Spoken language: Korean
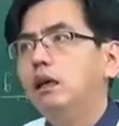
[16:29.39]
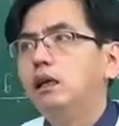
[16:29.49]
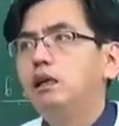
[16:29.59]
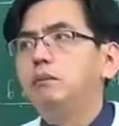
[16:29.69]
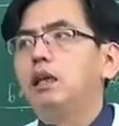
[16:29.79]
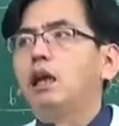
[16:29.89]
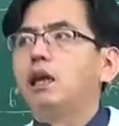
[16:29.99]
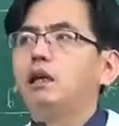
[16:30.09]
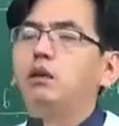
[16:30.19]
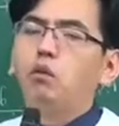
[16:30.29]
그 다음에 이제
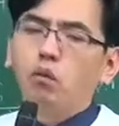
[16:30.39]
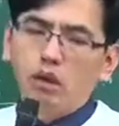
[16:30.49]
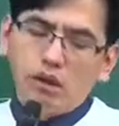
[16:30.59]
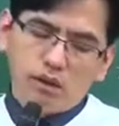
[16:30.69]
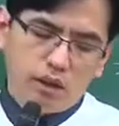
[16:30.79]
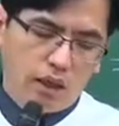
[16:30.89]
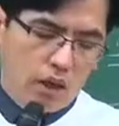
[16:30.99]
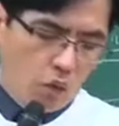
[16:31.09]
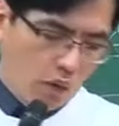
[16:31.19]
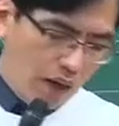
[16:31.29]
행위 제한의
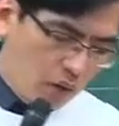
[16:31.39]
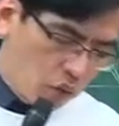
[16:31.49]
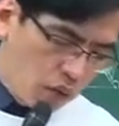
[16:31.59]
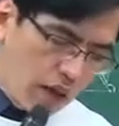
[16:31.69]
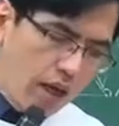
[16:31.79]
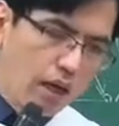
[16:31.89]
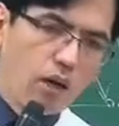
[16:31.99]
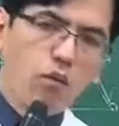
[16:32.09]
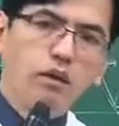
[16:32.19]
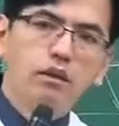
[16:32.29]

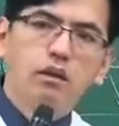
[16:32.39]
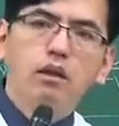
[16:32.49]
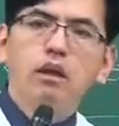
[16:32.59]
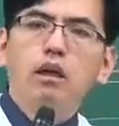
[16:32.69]
완화라고 해서